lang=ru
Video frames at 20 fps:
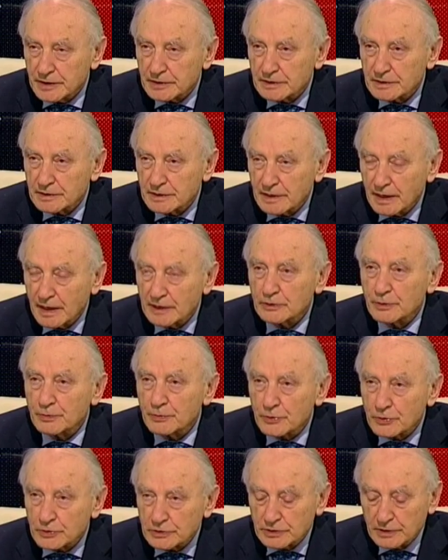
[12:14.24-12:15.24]
Нет, оно
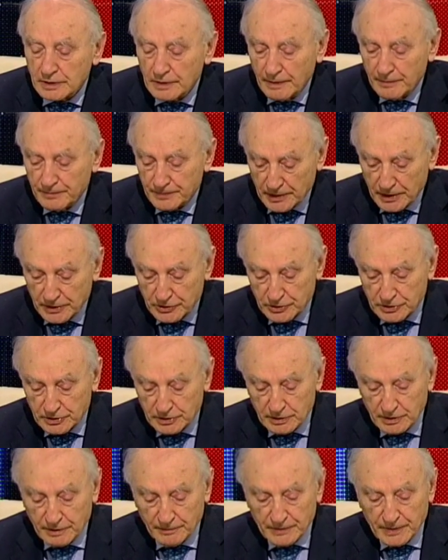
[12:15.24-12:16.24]
просто
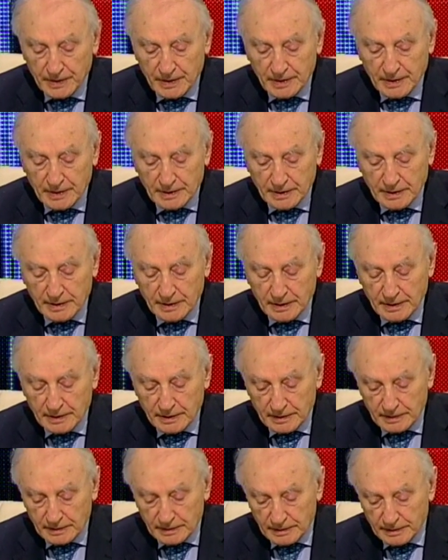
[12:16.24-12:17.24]
неожиданно и
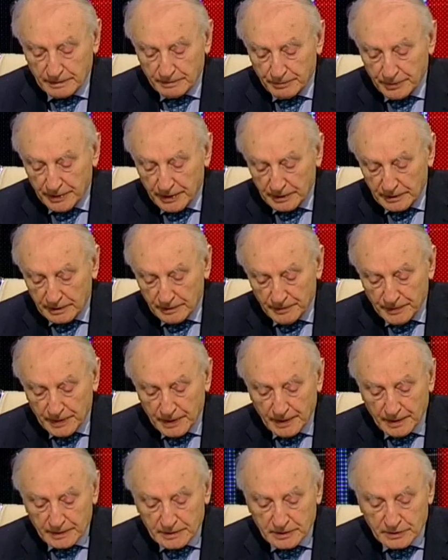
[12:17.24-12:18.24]
э, при этом
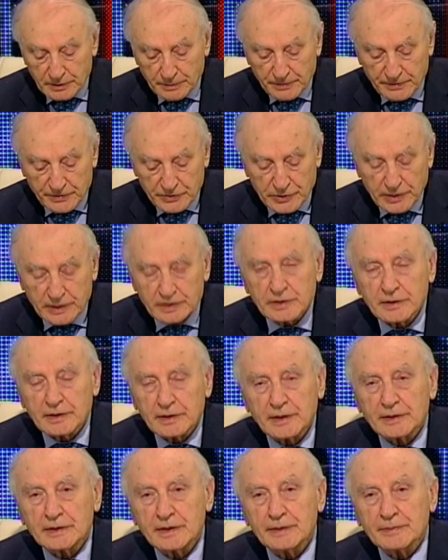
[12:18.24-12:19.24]
не сопровождается
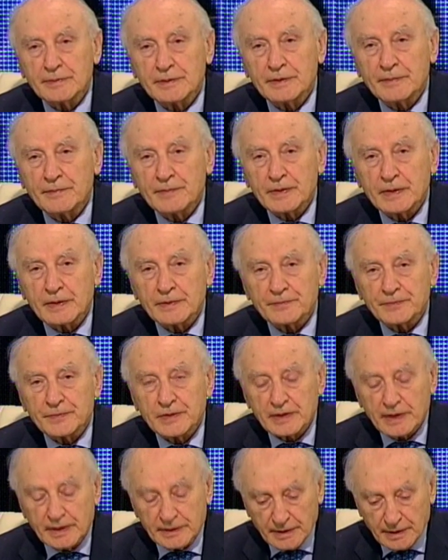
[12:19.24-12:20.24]
никакими,
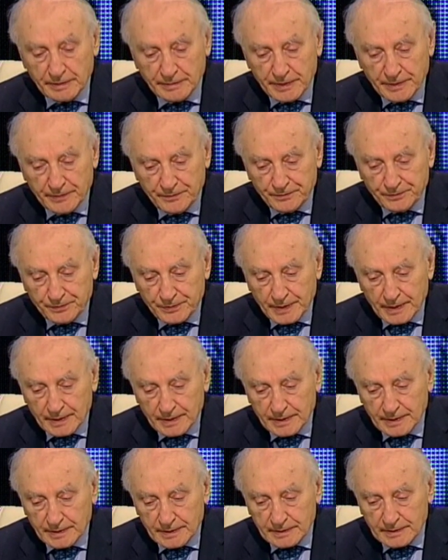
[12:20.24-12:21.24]
никакими
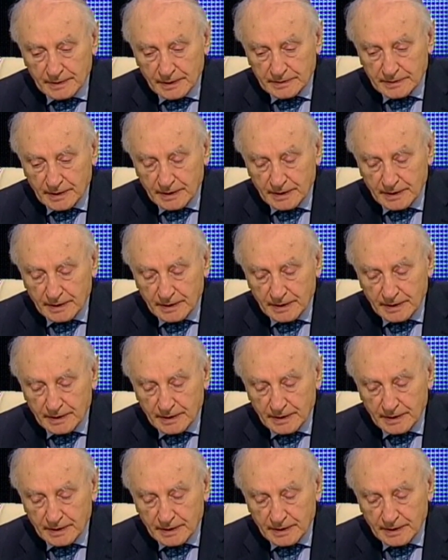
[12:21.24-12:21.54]
э, так